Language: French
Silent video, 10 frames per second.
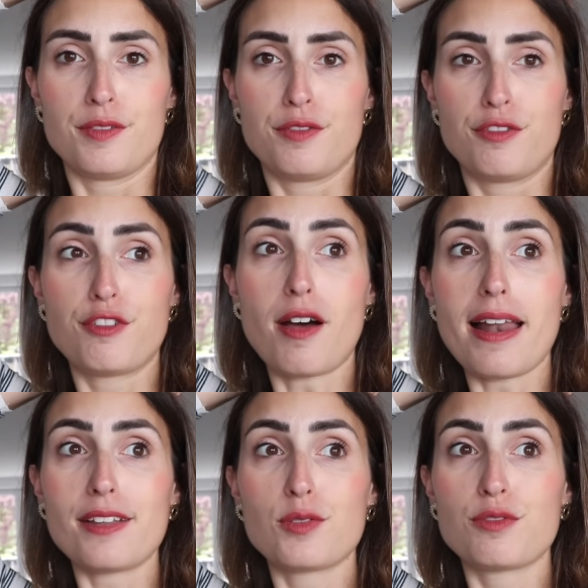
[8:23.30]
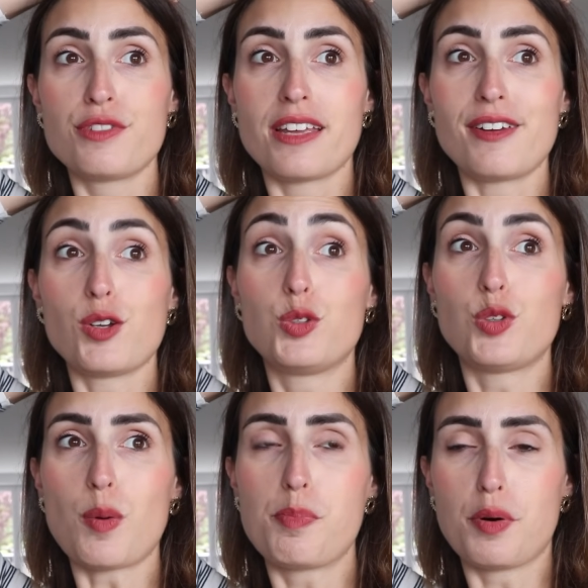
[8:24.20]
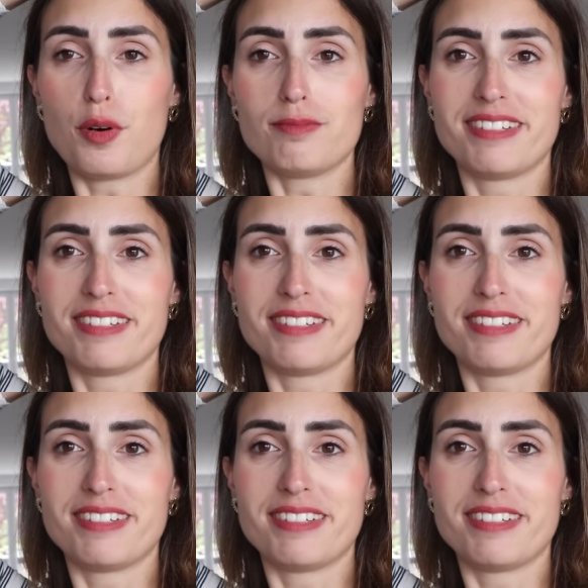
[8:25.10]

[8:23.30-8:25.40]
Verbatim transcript: voilà donc vous avez le topo